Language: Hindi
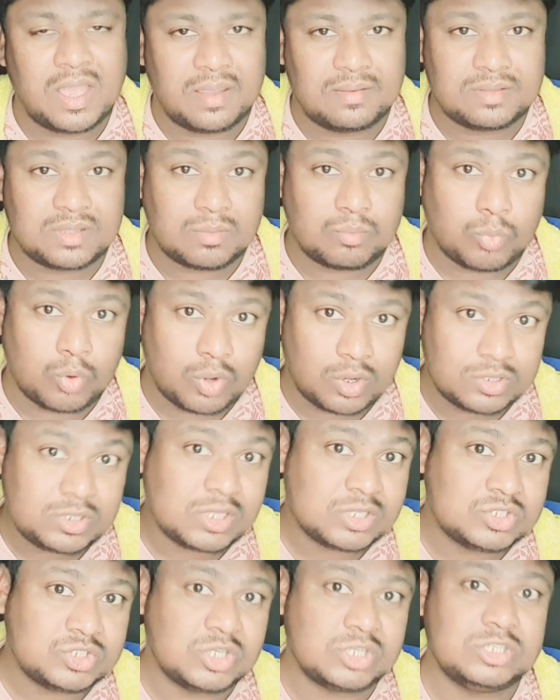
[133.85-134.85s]
अभी तक बहुत
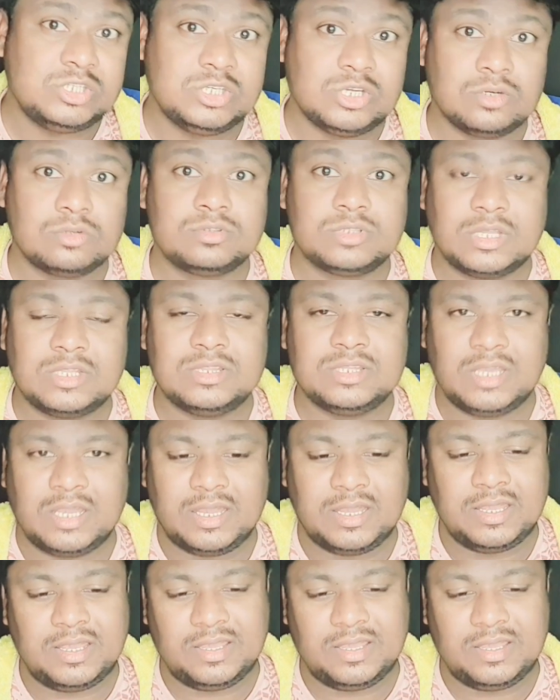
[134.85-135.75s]
ही अच्छा योगदान दिया है